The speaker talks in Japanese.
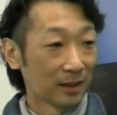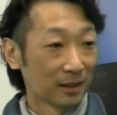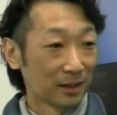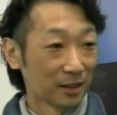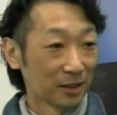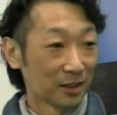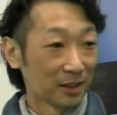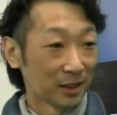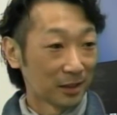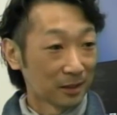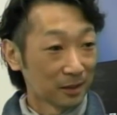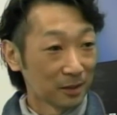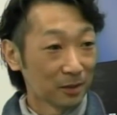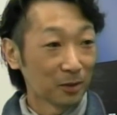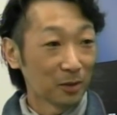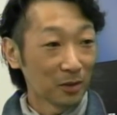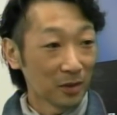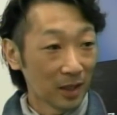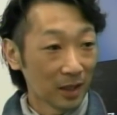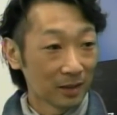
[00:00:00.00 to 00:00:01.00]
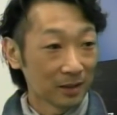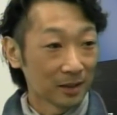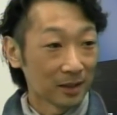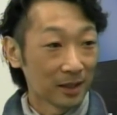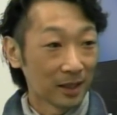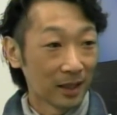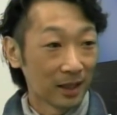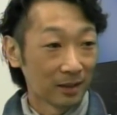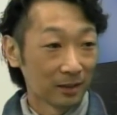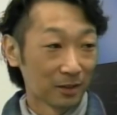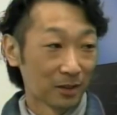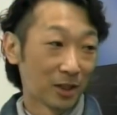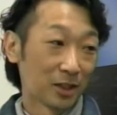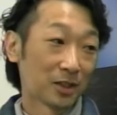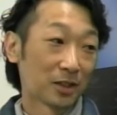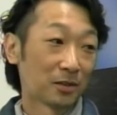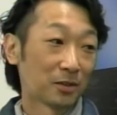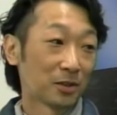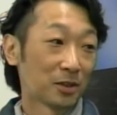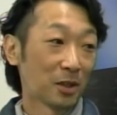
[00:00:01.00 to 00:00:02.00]
できたっていうのは、うん、あの弊
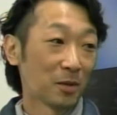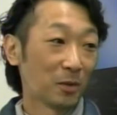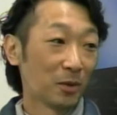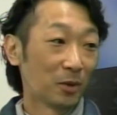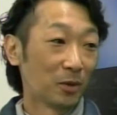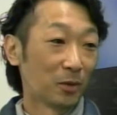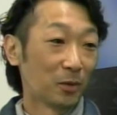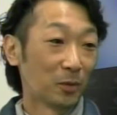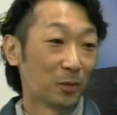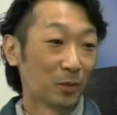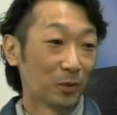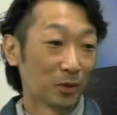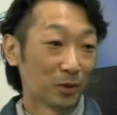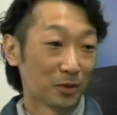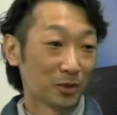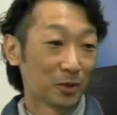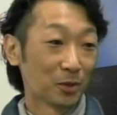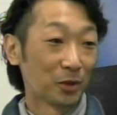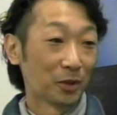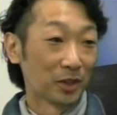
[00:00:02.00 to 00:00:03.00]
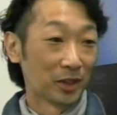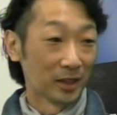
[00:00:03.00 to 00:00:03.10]
社としてもものすごい